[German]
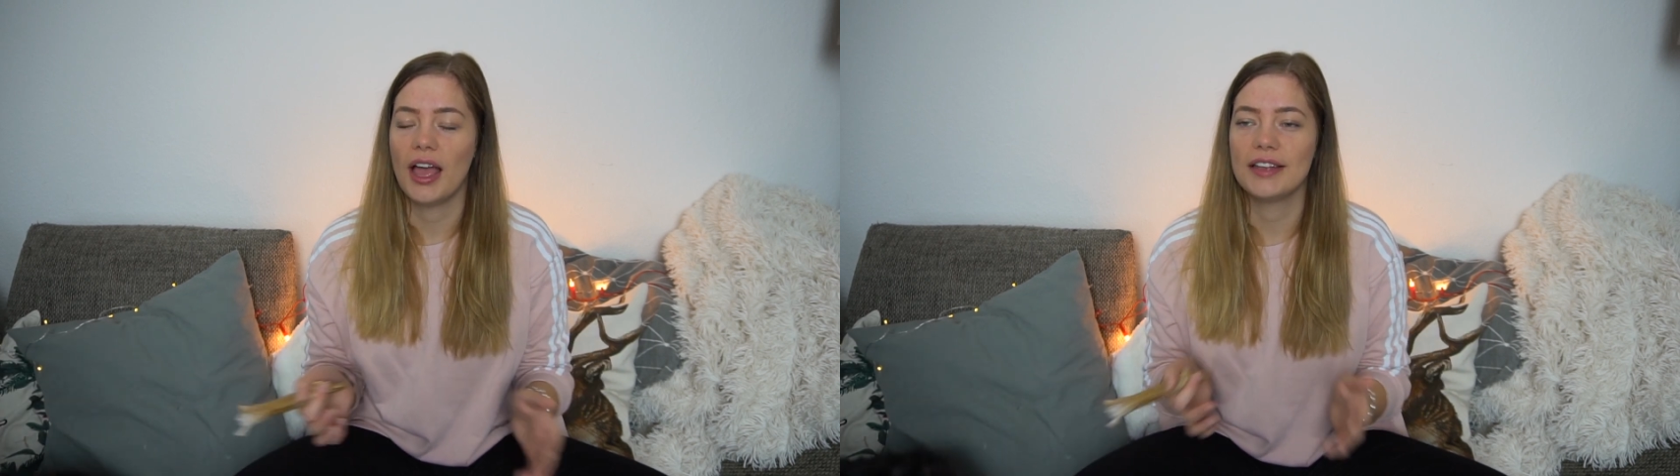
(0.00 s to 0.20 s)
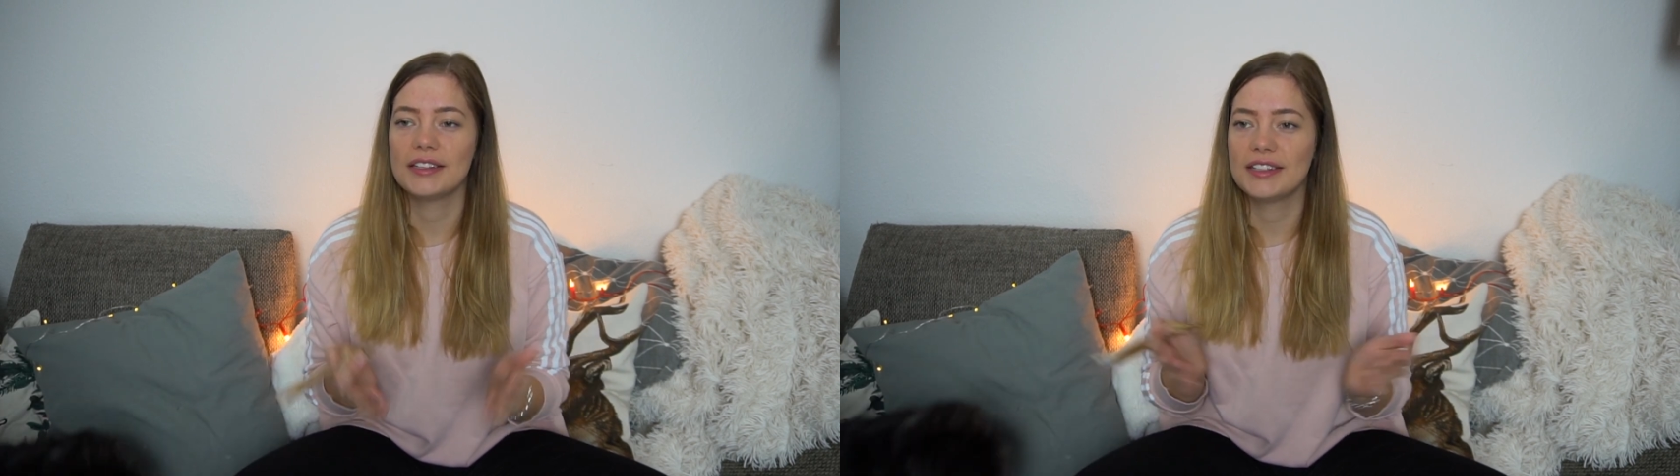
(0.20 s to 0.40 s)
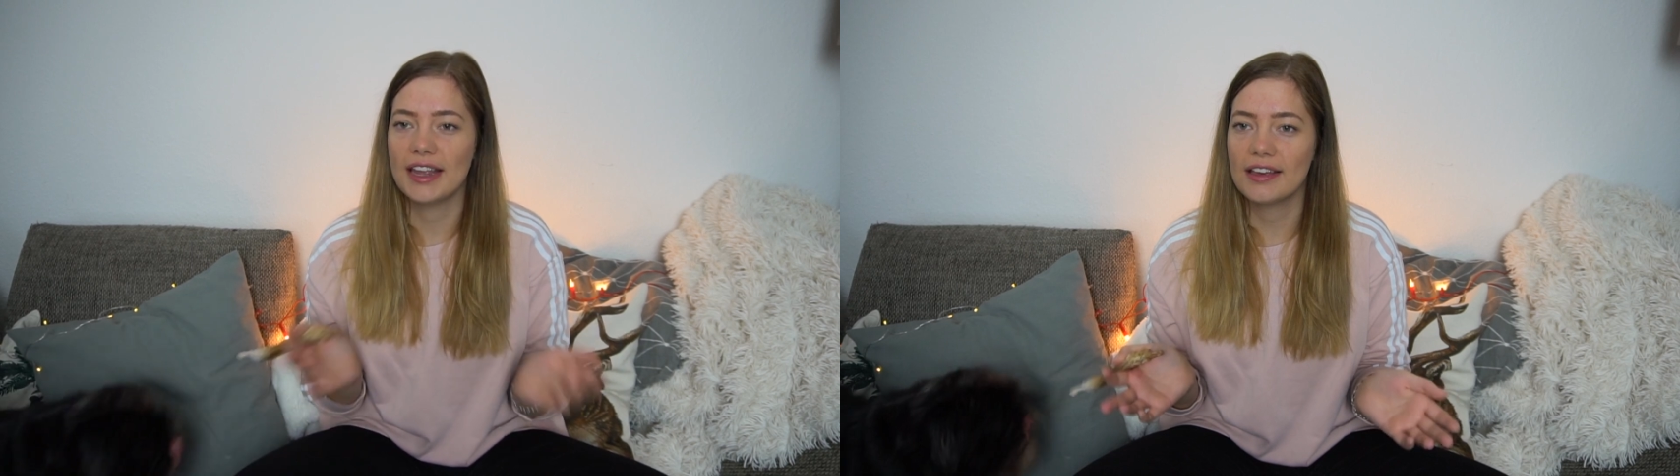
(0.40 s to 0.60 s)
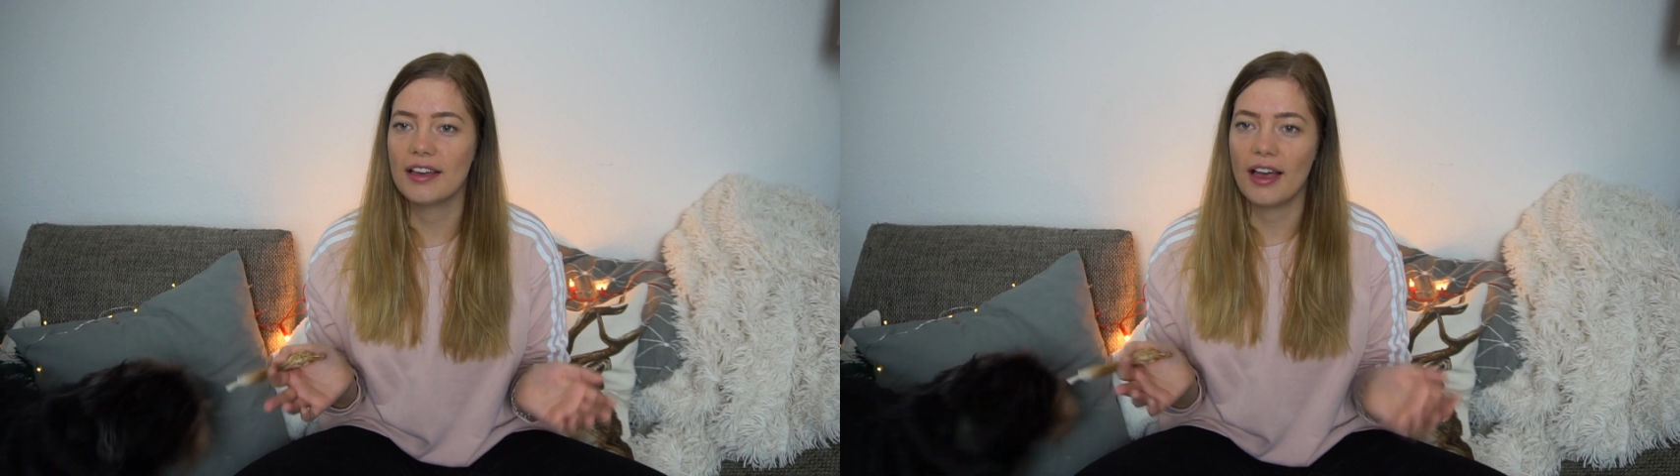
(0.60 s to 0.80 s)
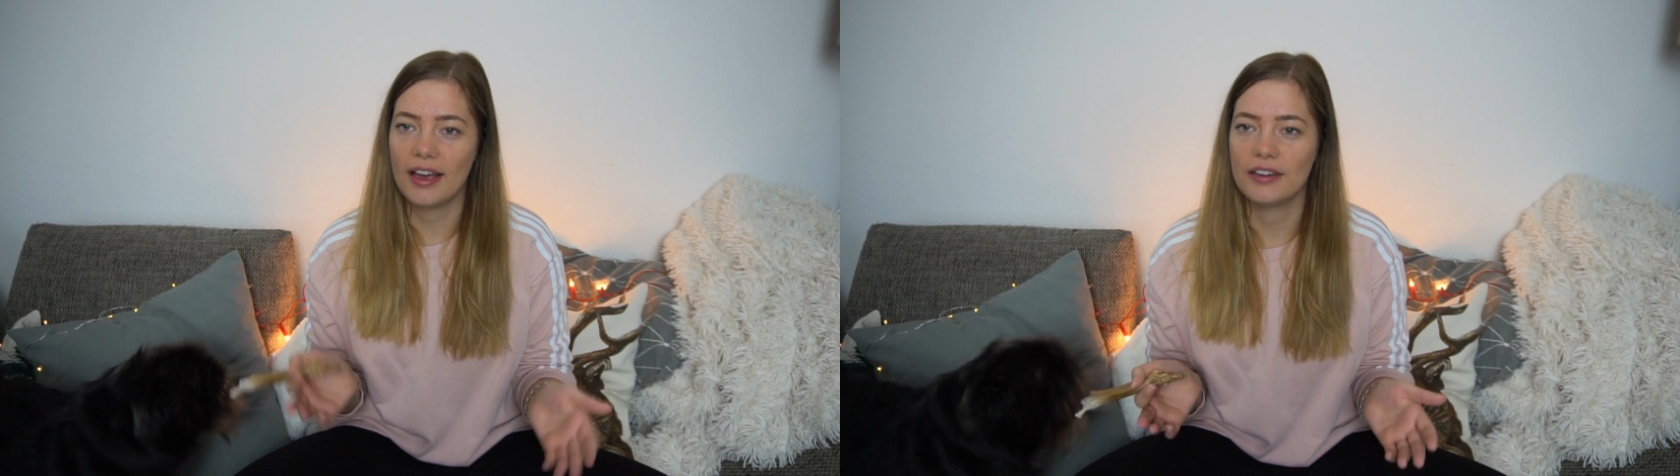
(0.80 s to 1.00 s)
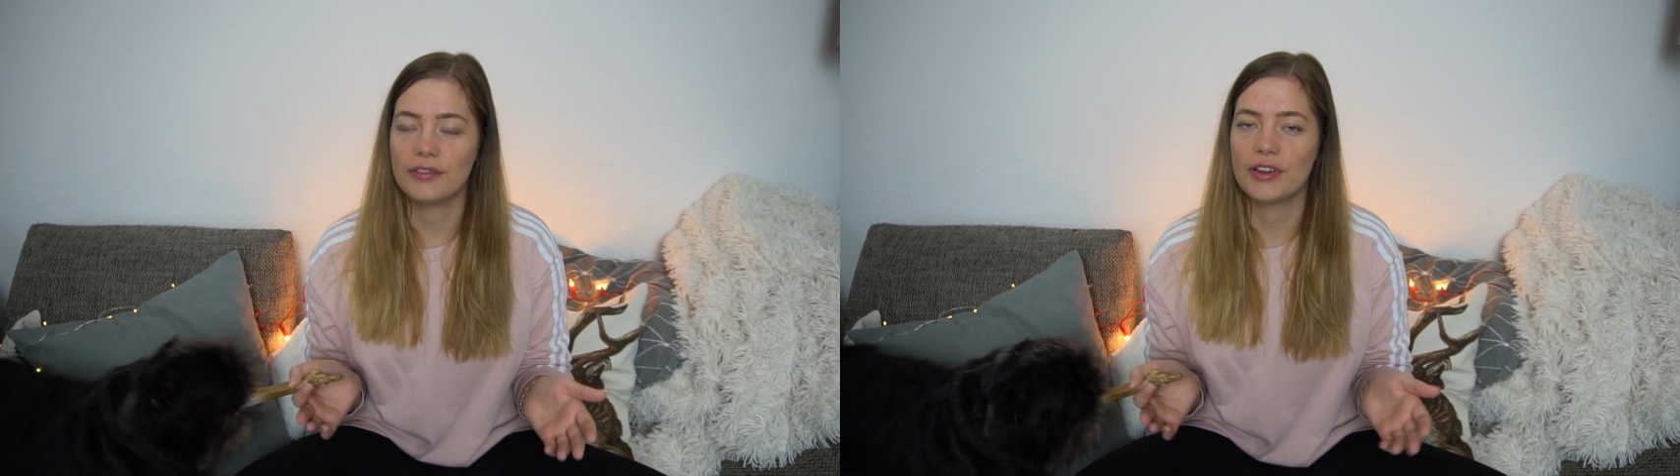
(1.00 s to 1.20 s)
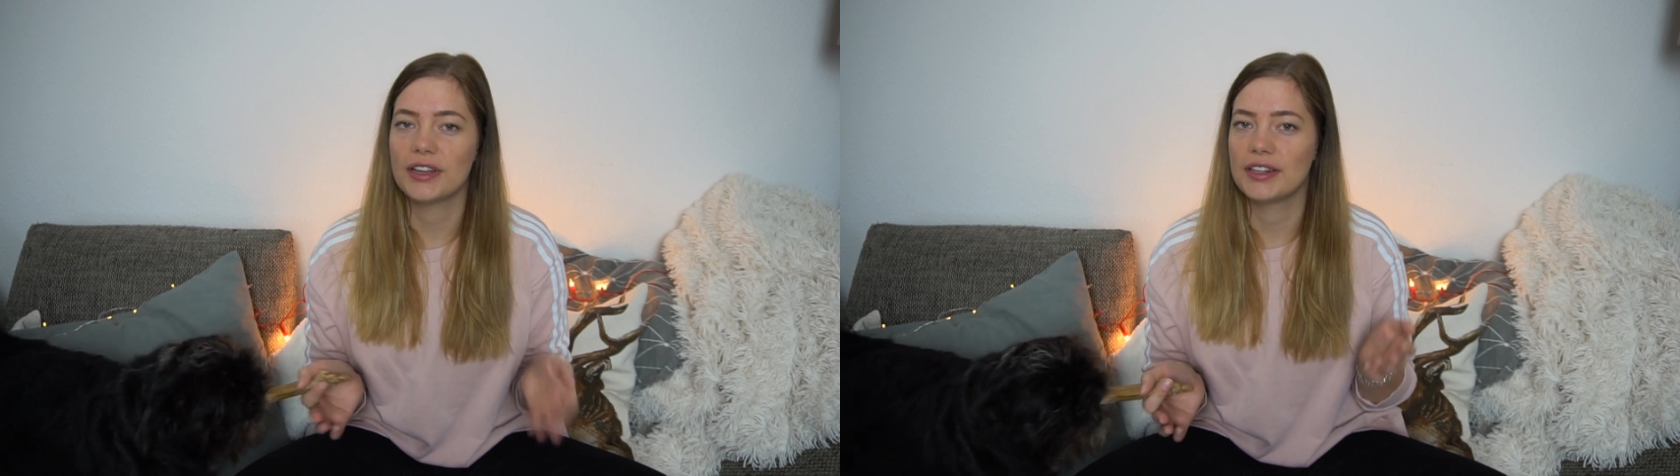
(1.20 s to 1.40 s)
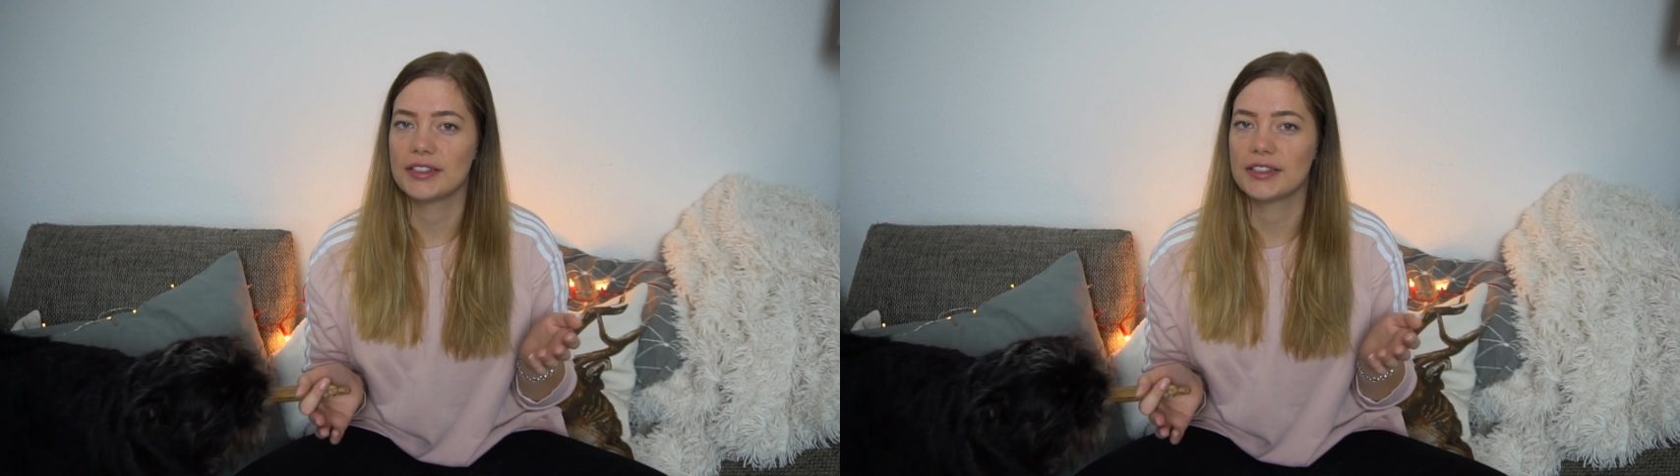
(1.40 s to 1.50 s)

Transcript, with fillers: Also ich denke einfach,